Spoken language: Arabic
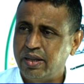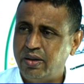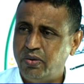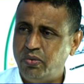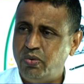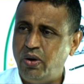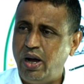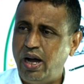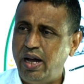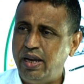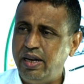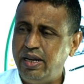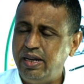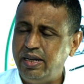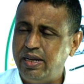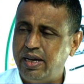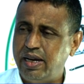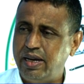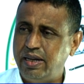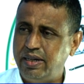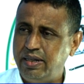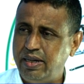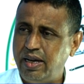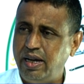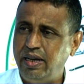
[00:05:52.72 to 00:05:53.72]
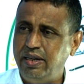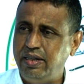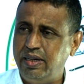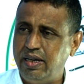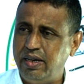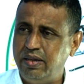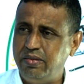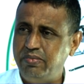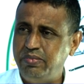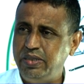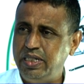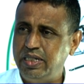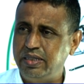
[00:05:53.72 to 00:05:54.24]
وعلينا أن نعي
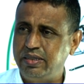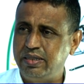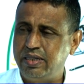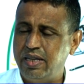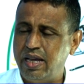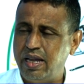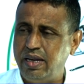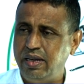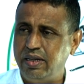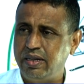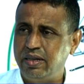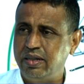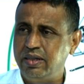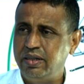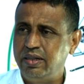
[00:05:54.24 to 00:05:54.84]
أهمية ذلك